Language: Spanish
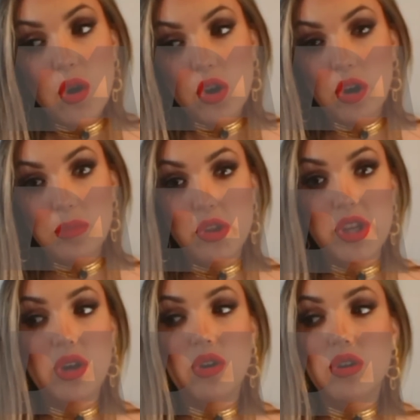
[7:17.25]
Como
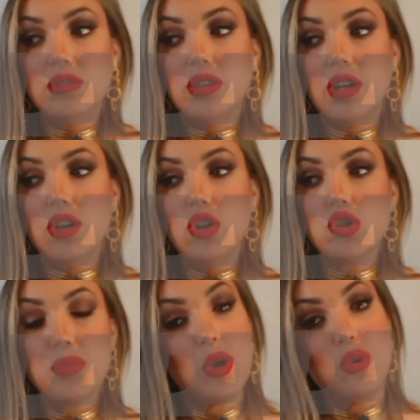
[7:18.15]
digo, no
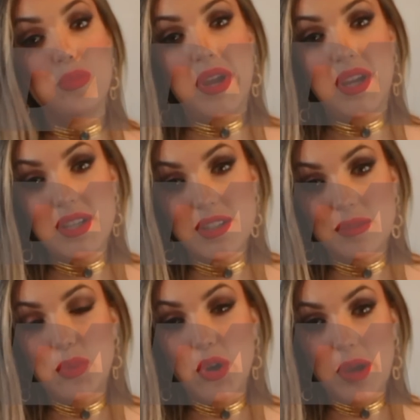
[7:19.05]
os preocupéis
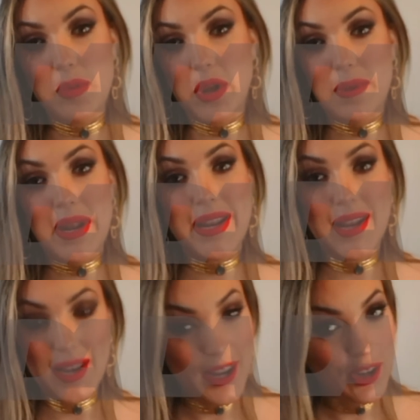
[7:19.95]
porque voy a hablar
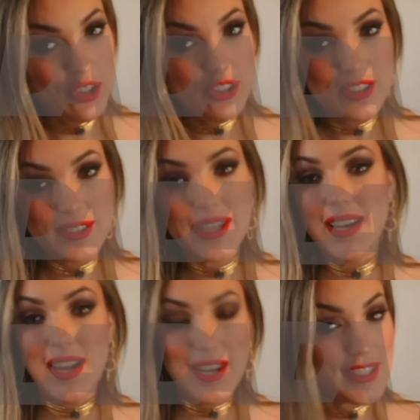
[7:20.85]
claro,
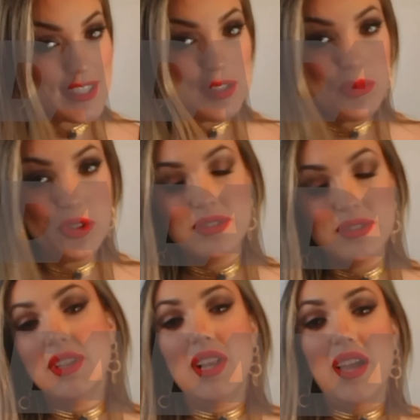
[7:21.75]
clarísimo.
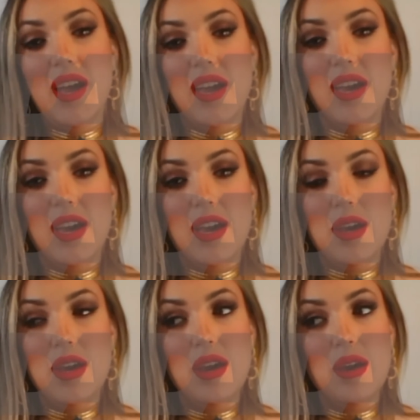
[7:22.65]
Ojo.
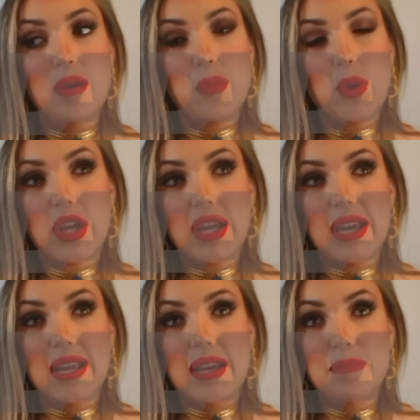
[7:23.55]
Eh,
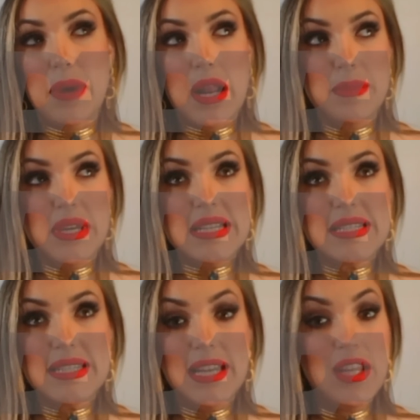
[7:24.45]
porque para mí el
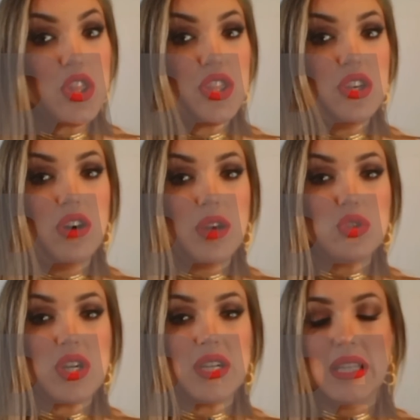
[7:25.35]
silencio, hay
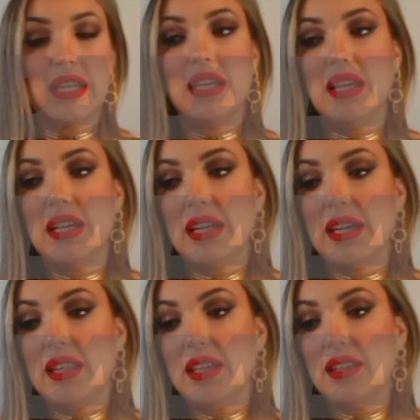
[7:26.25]
mucha gente
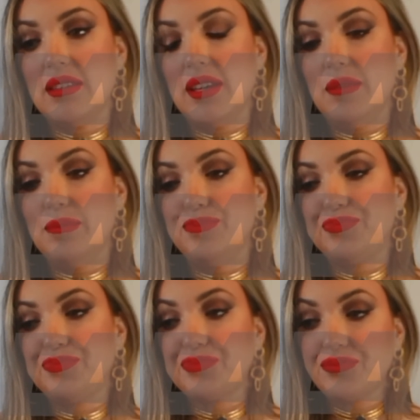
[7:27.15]
que, dice
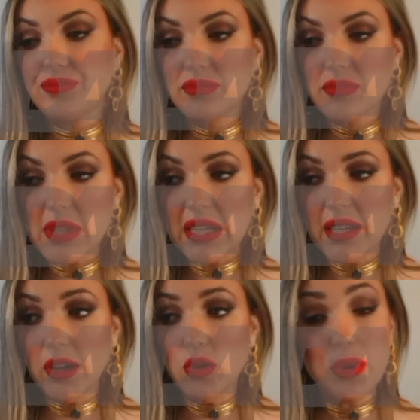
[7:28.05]
mm,
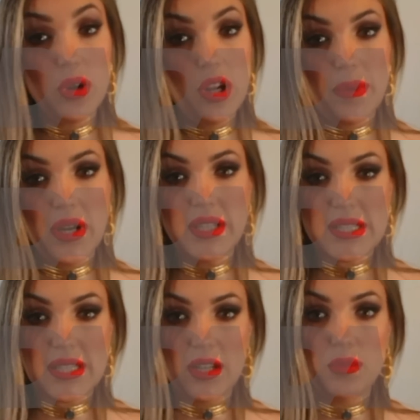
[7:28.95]
que tengo un problema y
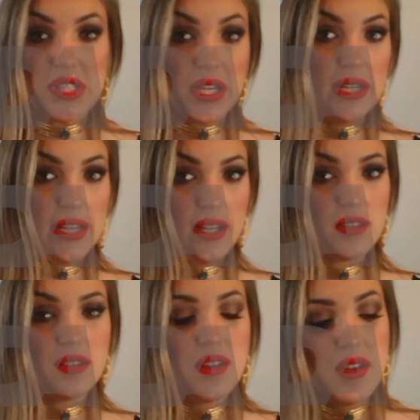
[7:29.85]
es que no me sé
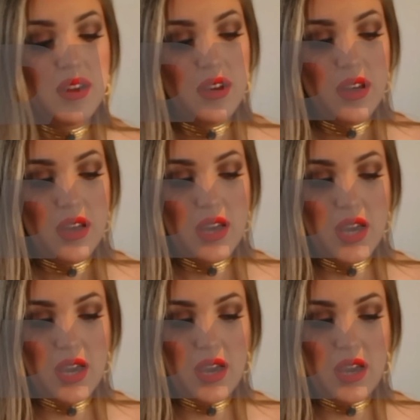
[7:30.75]
callar.
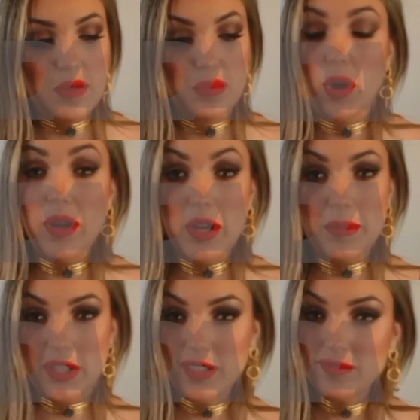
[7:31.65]
Eh,
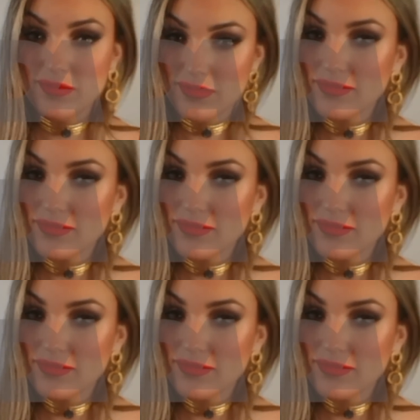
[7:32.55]
probablemente,